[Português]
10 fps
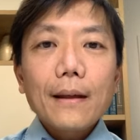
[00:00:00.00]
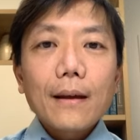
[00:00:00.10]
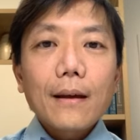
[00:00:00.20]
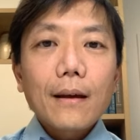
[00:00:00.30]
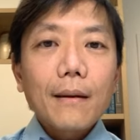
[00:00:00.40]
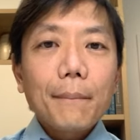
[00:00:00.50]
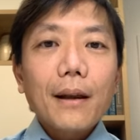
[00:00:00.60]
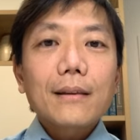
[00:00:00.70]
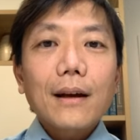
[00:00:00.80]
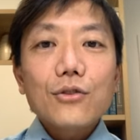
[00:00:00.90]
é,
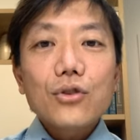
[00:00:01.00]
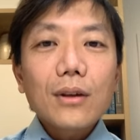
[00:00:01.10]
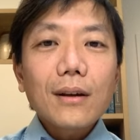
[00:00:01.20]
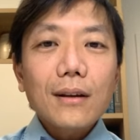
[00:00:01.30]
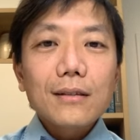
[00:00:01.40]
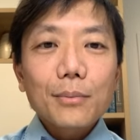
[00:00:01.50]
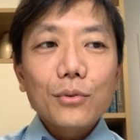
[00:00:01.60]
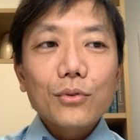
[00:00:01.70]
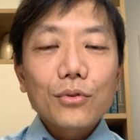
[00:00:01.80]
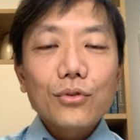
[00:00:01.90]
para dar dicas para
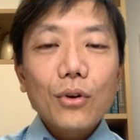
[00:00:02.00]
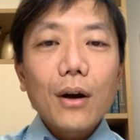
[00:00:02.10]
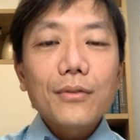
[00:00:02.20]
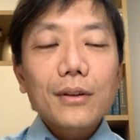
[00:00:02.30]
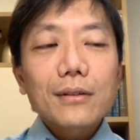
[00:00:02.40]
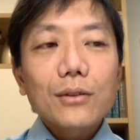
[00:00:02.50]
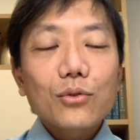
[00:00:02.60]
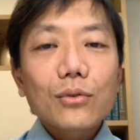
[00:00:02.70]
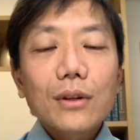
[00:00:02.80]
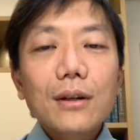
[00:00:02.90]
os jovens
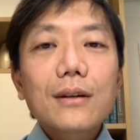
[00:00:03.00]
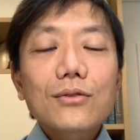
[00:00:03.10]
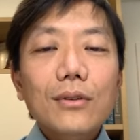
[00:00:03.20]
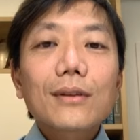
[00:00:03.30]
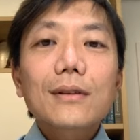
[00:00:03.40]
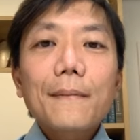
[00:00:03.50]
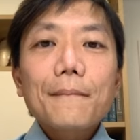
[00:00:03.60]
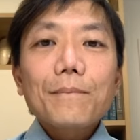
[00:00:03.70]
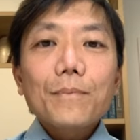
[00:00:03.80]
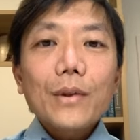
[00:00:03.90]
estudantes
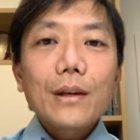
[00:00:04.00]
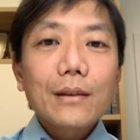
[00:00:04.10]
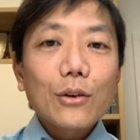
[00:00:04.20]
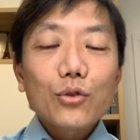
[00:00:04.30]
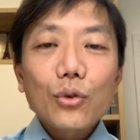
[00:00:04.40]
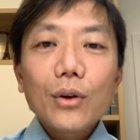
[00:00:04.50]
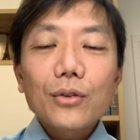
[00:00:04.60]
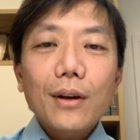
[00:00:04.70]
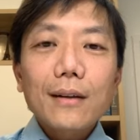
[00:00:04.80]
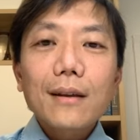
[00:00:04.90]
que têm
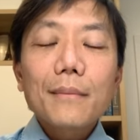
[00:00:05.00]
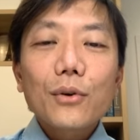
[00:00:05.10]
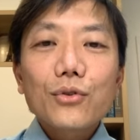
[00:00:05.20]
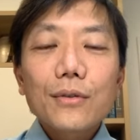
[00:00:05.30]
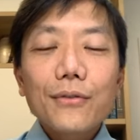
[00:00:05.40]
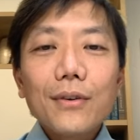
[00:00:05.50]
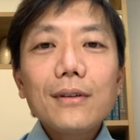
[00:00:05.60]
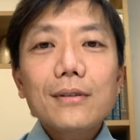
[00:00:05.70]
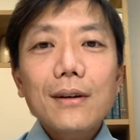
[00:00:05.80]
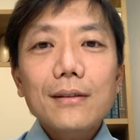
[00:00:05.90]
sonhos acadêmicos
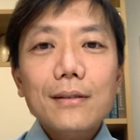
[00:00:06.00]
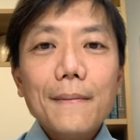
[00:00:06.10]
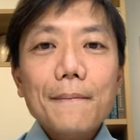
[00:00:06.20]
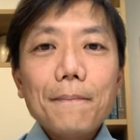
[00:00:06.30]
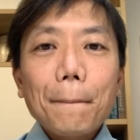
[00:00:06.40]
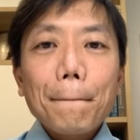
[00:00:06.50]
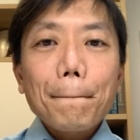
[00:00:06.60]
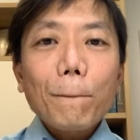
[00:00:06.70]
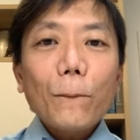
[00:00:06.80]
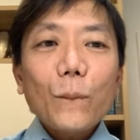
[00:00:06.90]
difíceis
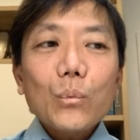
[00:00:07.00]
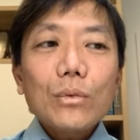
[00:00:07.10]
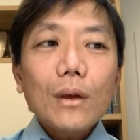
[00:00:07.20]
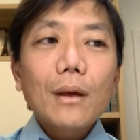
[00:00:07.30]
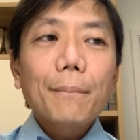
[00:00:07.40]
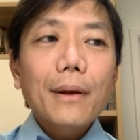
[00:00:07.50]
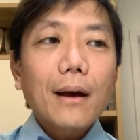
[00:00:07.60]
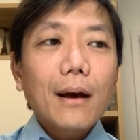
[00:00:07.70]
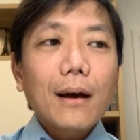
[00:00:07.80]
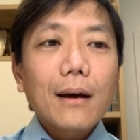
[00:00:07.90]
e
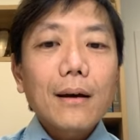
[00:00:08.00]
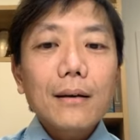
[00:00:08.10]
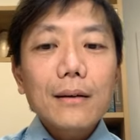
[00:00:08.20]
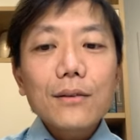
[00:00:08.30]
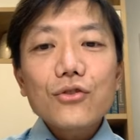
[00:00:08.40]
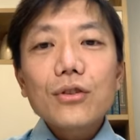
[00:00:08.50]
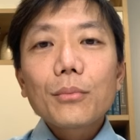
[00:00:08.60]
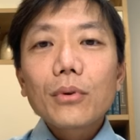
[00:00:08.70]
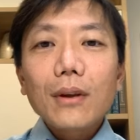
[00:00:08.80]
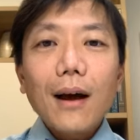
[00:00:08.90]
para
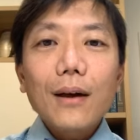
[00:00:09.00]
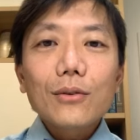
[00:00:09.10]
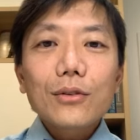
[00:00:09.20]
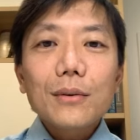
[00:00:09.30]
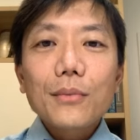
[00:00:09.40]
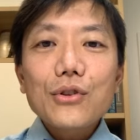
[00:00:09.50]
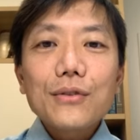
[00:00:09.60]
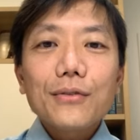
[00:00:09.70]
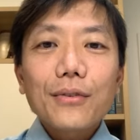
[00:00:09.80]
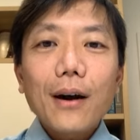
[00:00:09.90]
estimulá-los e
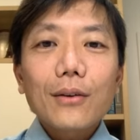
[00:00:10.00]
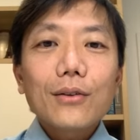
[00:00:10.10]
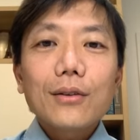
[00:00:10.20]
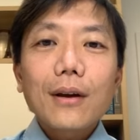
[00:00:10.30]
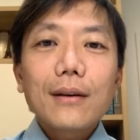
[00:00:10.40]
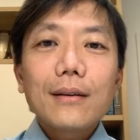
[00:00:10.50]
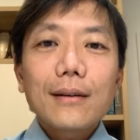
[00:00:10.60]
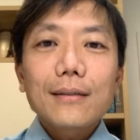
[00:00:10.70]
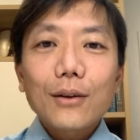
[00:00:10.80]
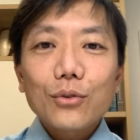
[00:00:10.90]
motivá-los a irem
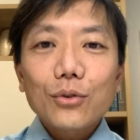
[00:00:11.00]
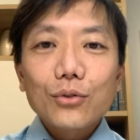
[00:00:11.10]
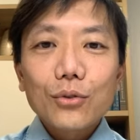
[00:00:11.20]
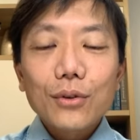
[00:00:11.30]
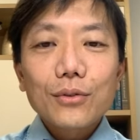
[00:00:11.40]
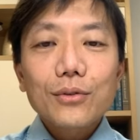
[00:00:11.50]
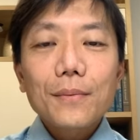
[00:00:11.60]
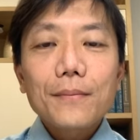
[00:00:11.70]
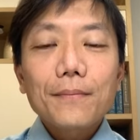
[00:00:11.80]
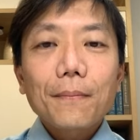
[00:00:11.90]
atrás dos seus sonhos.
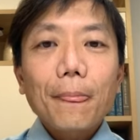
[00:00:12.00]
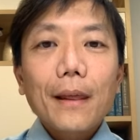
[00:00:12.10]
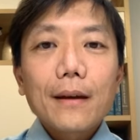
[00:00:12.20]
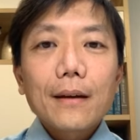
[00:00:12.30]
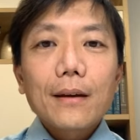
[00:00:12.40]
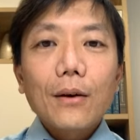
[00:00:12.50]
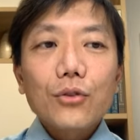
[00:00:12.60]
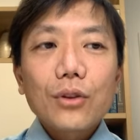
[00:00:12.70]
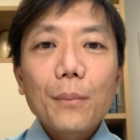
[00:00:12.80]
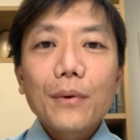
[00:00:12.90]
Eu
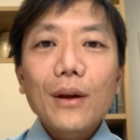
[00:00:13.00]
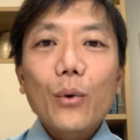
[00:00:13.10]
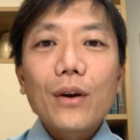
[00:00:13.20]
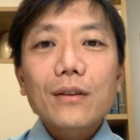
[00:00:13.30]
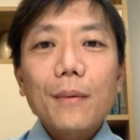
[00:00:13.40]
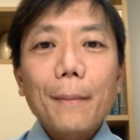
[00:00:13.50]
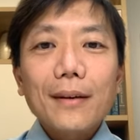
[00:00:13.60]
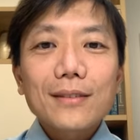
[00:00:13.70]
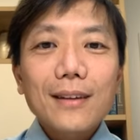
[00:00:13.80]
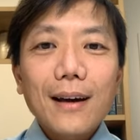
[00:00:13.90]
acho que tem muita coisa para
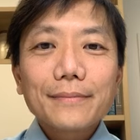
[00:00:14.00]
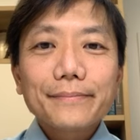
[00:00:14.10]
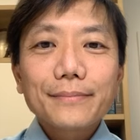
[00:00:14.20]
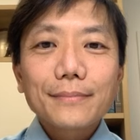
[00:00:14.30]
passar,